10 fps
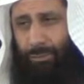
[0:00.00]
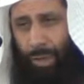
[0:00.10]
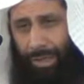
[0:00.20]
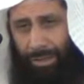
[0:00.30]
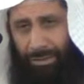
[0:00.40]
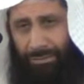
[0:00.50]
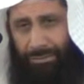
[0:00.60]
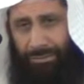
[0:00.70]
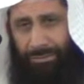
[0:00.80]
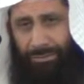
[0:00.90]
واضح
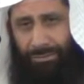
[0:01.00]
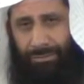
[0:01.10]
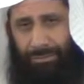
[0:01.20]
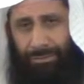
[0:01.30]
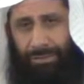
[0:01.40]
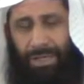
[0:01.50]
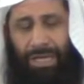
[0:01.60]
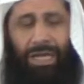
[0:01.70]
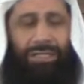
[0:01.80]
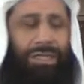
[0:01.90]

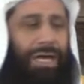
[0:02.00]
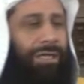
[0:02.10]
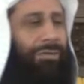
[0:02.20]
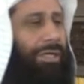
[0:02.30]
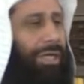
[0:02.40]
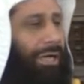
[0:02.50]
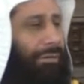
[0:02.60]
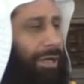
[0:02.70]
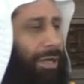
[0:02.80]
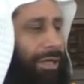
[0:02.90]
الشاهد من
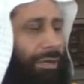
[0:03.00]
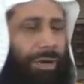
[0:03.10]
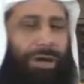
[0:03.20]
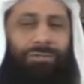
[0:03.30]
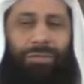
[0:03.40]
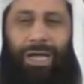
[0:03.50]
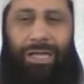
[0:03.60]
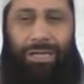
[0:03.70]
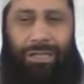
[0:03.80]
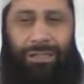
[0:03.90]
الكلام أنك لو وقفت مع
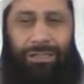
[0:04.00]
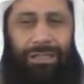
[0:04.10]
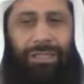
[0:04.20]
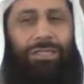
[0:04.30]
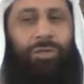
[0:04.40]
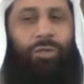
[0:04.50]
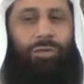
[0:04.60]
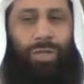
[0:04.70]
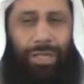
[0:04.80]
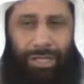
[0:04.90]
هذه القضية ستجد
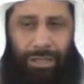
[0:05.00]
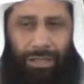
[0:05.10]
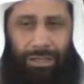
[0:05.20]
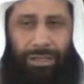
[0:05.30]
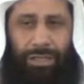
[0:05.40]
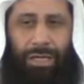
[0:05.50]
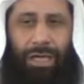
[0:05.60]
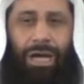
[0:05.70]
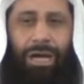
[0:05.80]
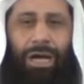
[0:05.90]
الوجوه كثيرة
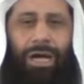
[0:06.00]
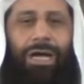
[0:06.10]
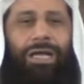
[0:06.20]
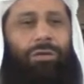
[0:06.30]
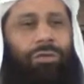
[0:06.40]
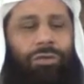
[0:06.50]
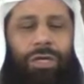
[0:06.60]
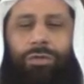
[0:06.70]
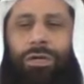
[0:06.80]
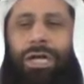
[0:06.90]
أقل وجوه
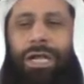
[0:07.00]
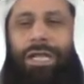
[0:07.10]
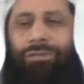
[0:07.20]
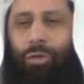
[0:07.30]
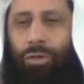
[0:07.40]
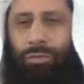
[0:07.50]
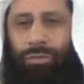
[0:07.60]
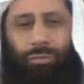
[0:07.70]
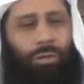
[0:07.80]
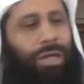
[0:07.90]
أن يقال هذا في حكم
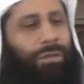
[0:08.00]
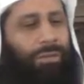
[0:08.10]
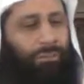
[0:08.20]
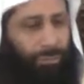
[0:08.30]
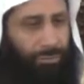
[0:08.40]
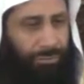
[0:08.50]
المرفوع وهذا مرفوع